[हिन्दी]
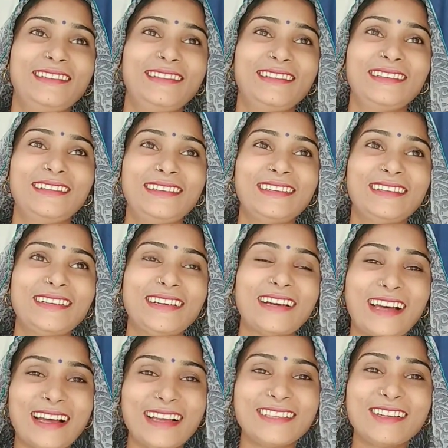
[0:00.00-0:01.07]
नहीं तो
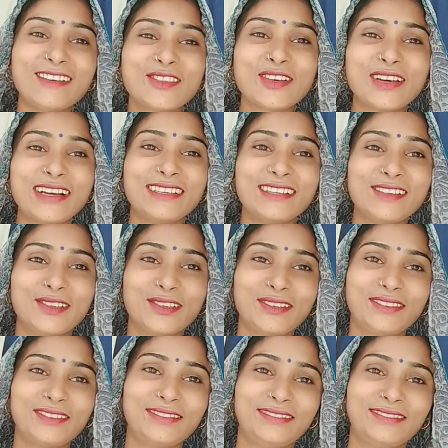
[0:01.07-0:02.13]
आ जाओ तो आ जाओ तो
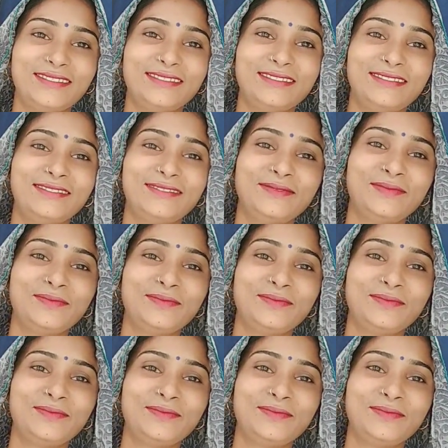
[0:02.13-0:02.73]
भाई